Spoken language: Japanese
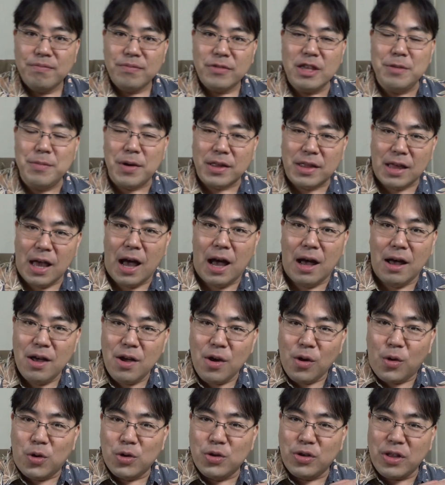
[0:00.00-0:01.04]
今さ、
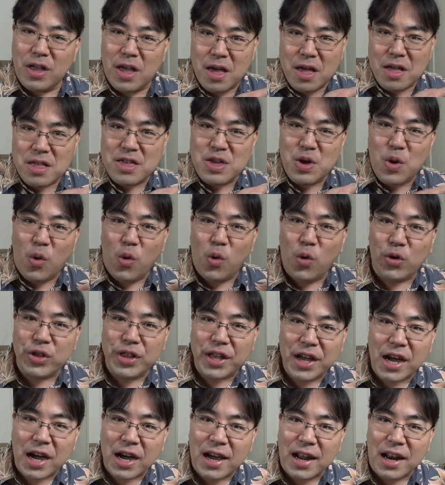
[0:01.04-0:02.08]
このね、日本語
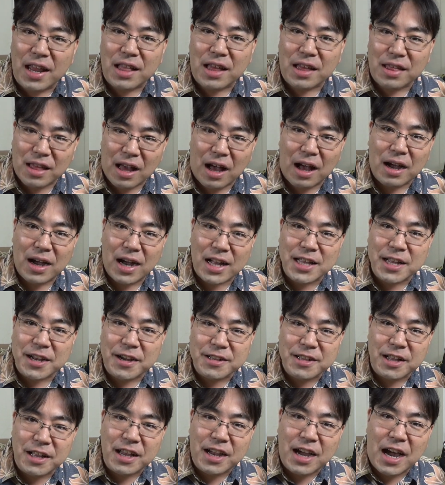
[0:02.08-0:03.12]
で書かれたさ、
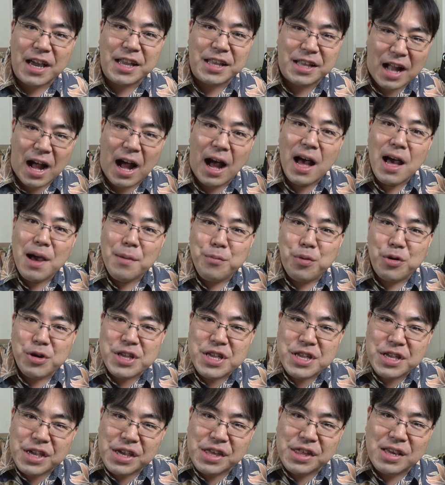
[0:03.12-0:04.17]
カタカナで書いた
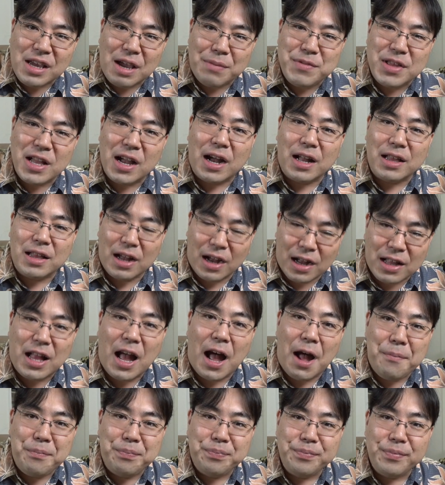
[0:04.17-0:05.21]
ポリンキーしか見なかった
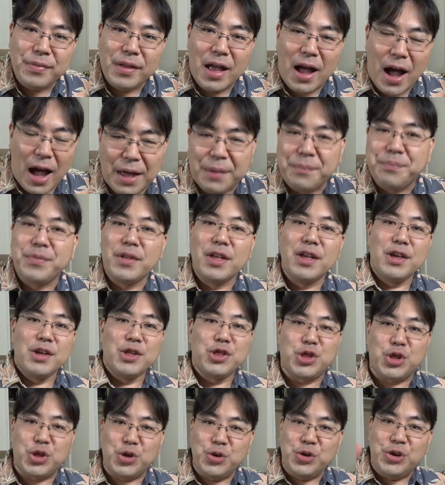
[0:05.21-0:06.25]
方、はい
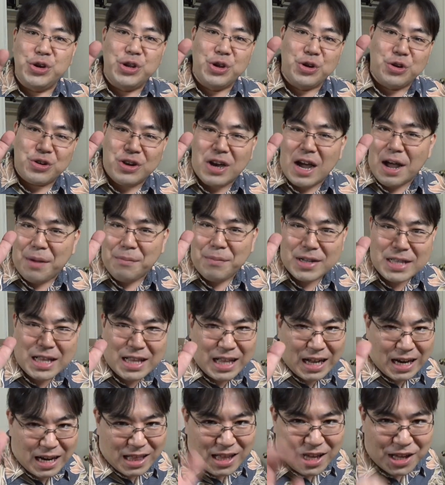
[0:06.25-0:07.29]
注意力がまた
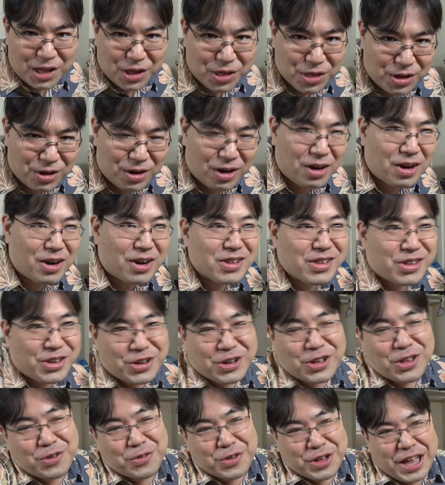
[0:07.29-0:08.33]
足らないですよってい
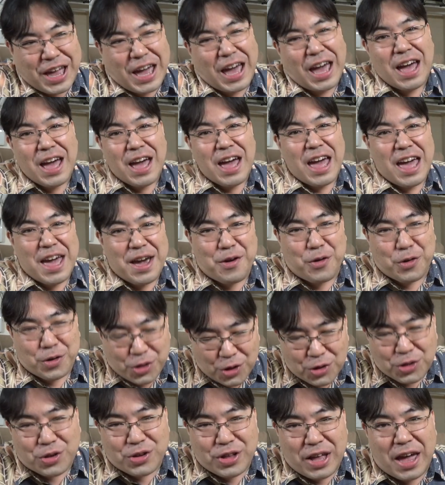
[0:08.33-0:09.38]
うのもね、えー、
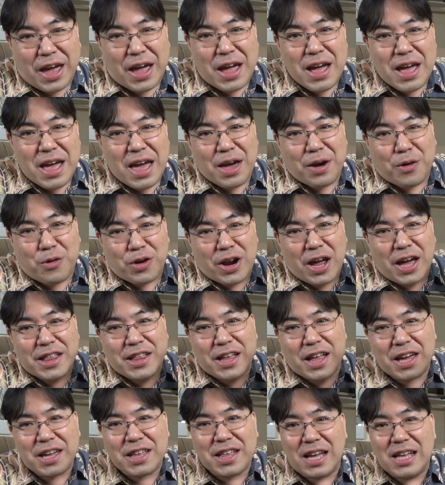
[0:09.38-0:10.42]
ちょっとね、えー、ご覧いた
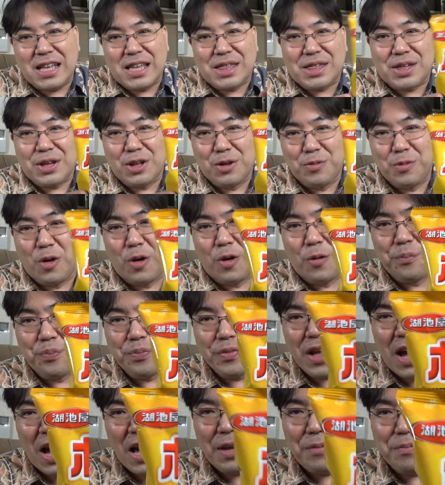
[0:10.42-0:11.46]
だきたいんですけども、
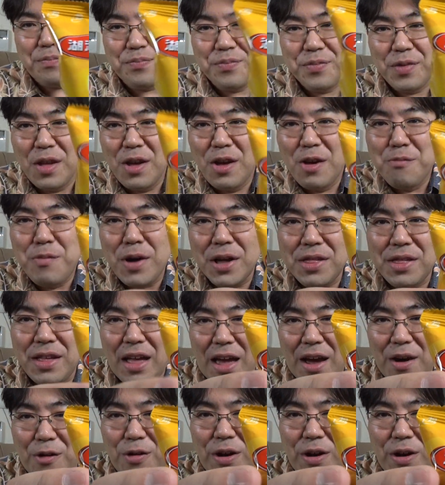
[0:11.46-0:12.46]
はい。まずね、